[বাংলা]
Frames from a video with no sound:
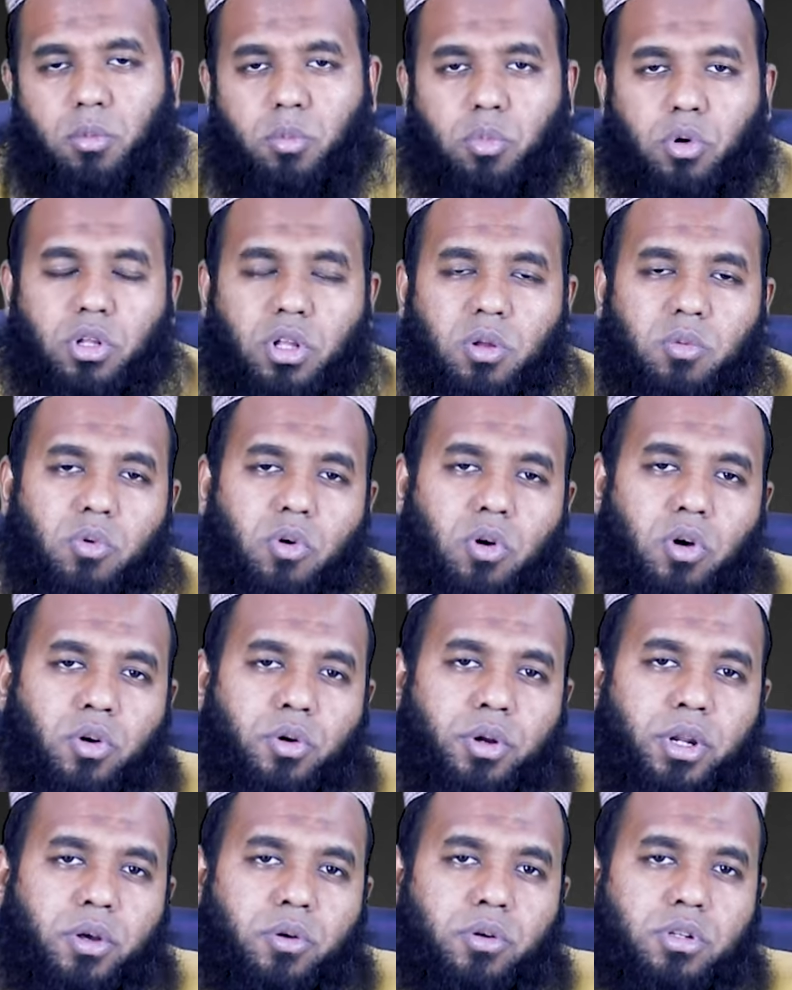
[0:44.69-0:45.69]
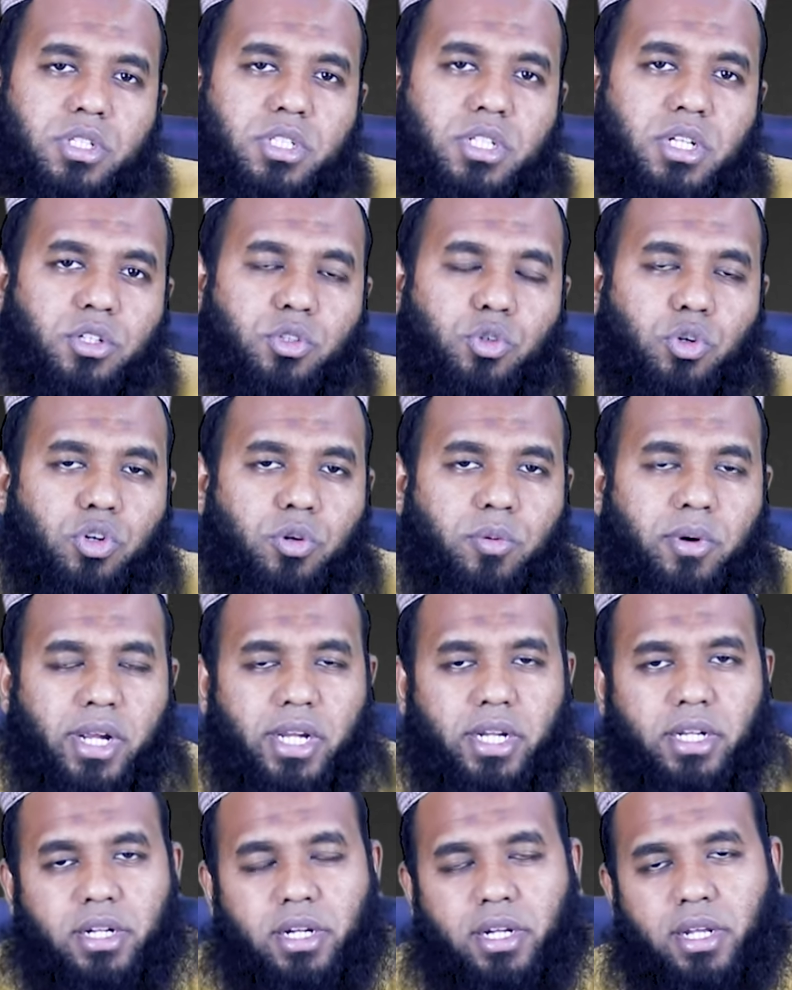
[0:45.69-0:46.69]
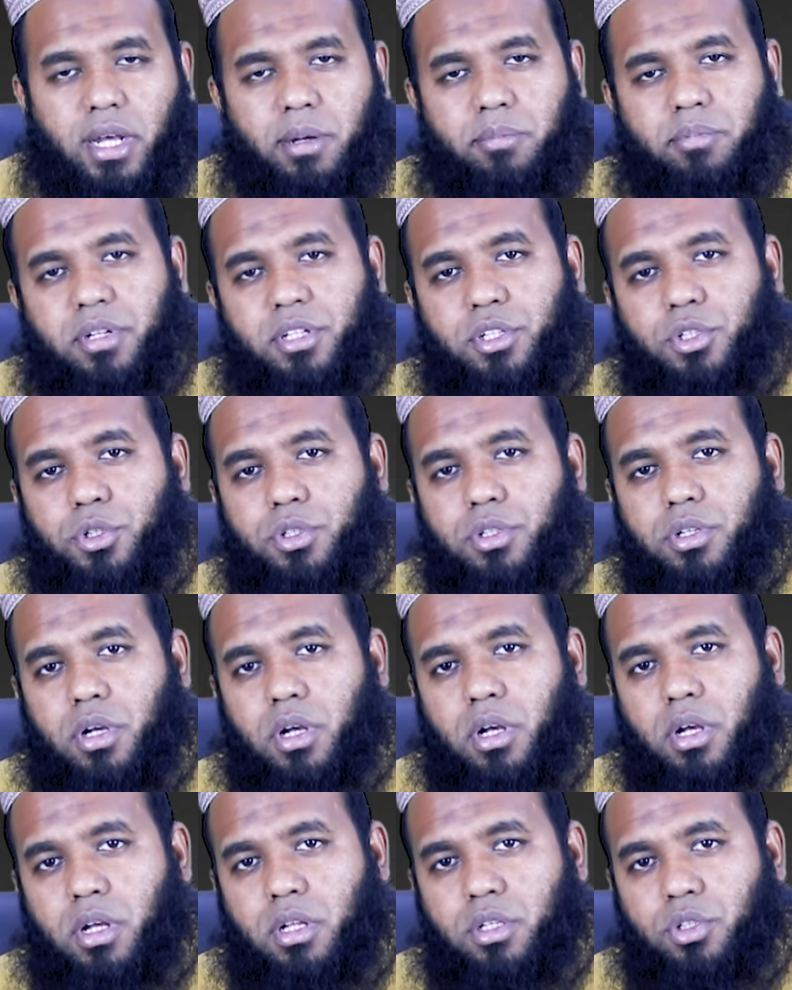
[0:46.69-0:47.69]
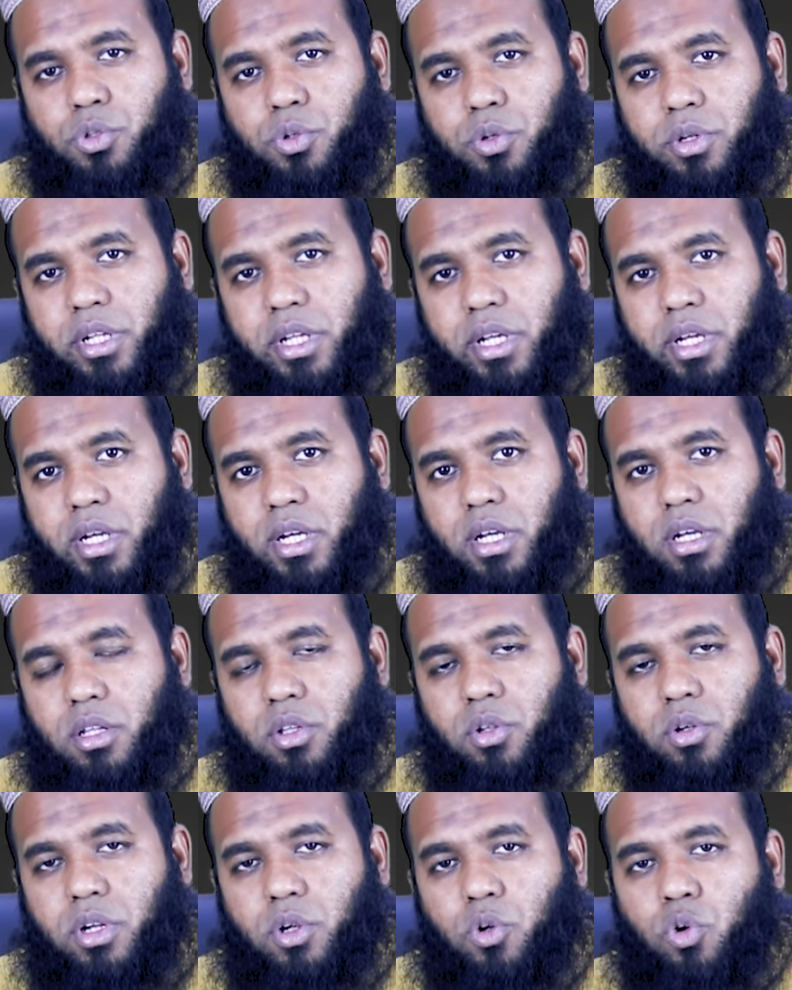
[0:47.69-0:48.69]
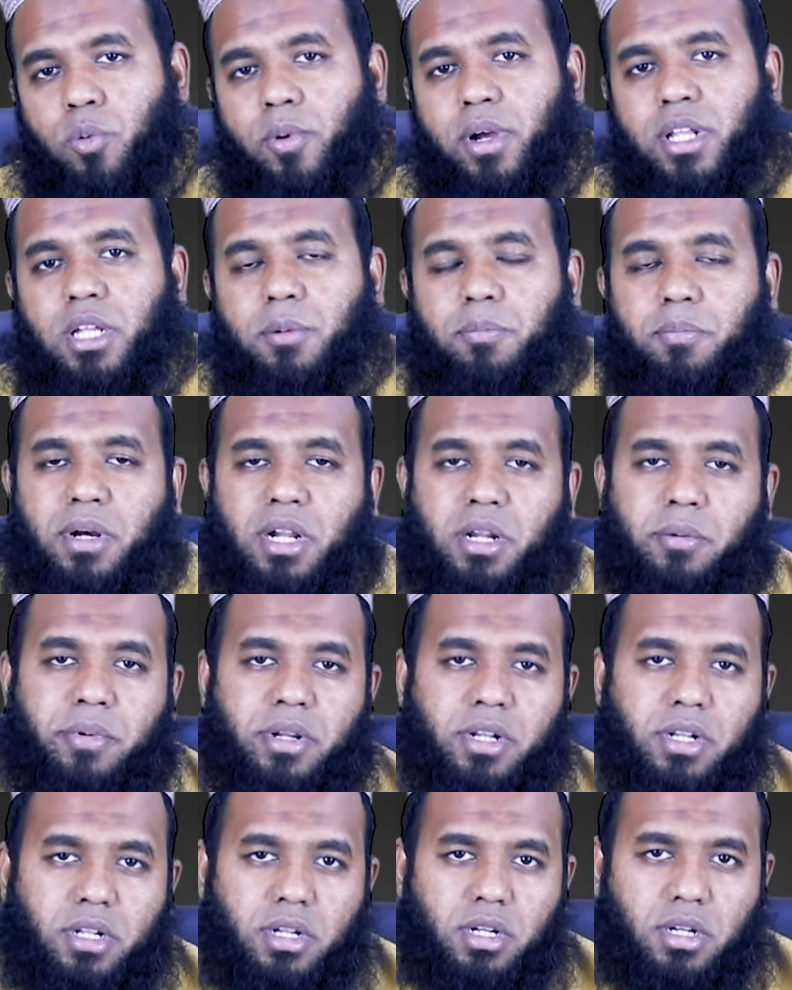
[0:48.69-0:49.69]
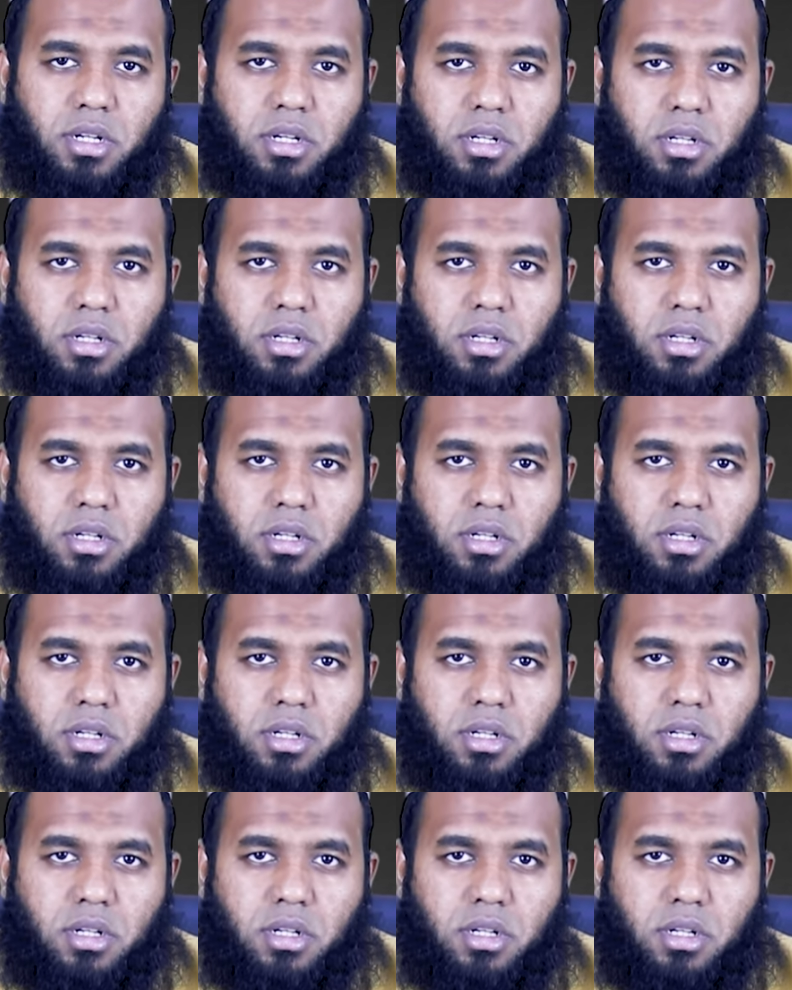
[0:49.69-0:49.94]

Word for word: প্রথম করণীয় হচ্ছে ছোট ভাইটাকে আপনি জড়িয়ে ধরে ঘুমাইতে পারবেন না